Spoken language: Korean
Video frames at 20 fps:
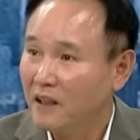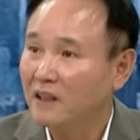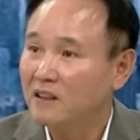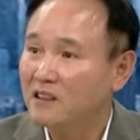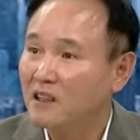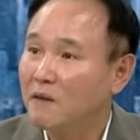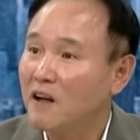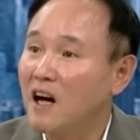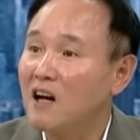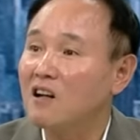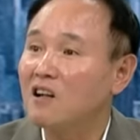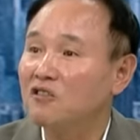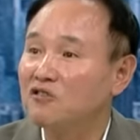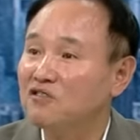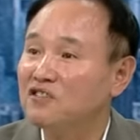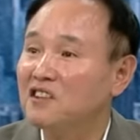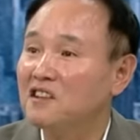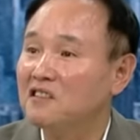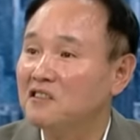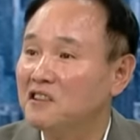그다음에
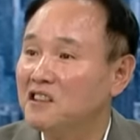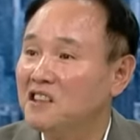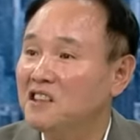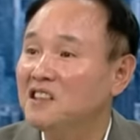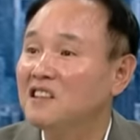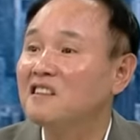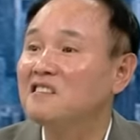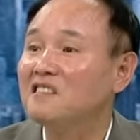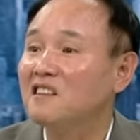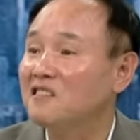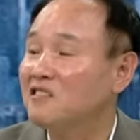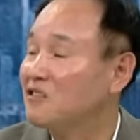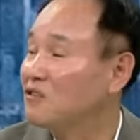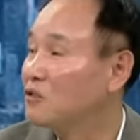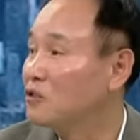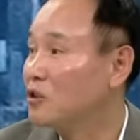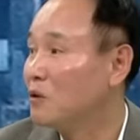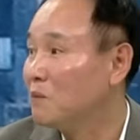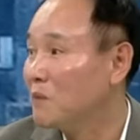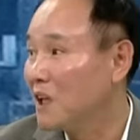한나큐셀에서는 ESS도
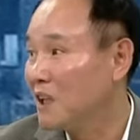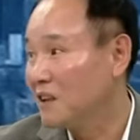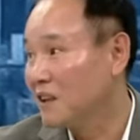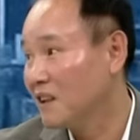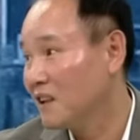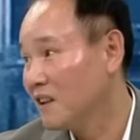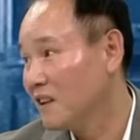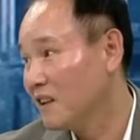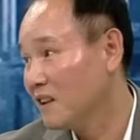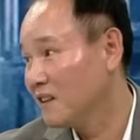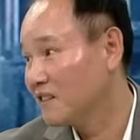전반기에 음.